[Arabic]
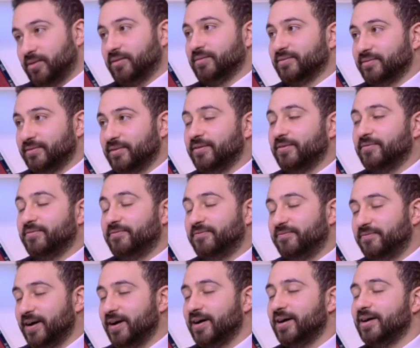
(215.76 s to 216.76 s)
اه
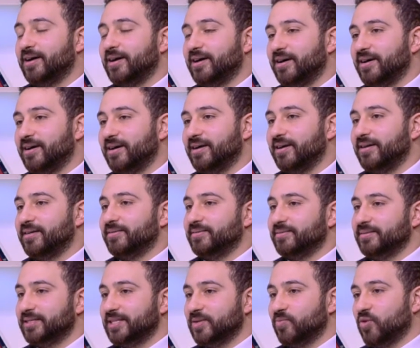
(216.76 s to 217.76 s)

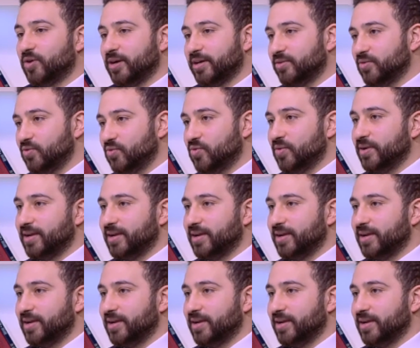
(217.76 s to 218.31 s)
فدي ممكن نقول